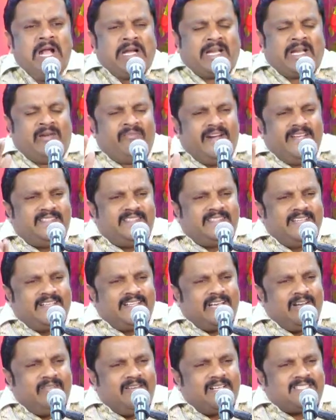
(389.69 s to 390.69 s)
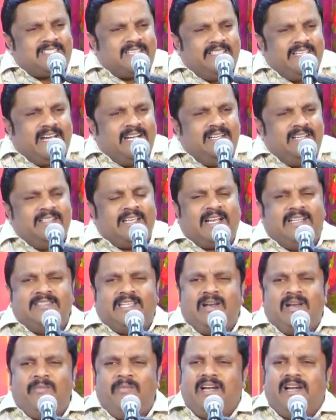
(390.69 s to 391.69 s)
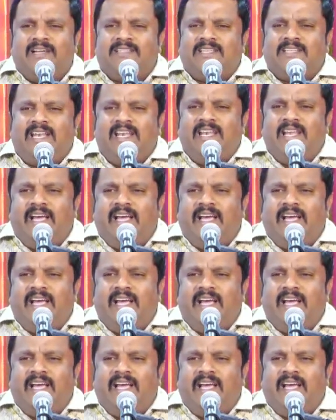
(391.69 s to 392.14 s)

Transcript: நாம் வைத்திருக்கிற வசதிகள் நிரந்தரமானது அல்ல